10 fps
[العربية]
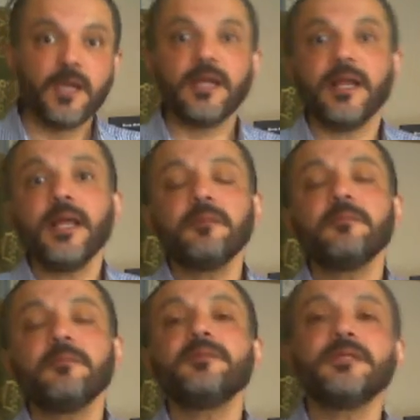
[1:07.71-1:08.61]
الحقيقة
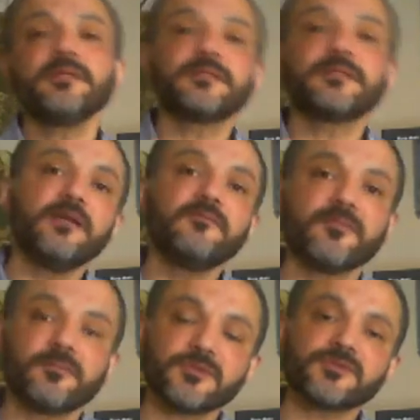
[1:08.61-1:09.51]
لما بنيجي نتكلم في
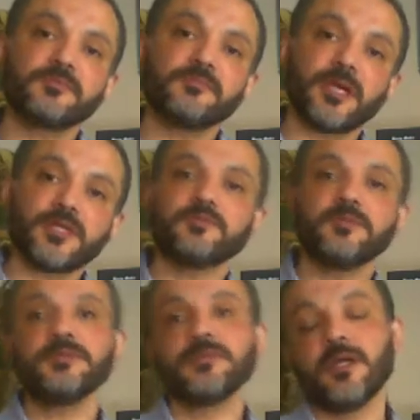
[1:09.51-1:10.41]
البروجكت مانجمنت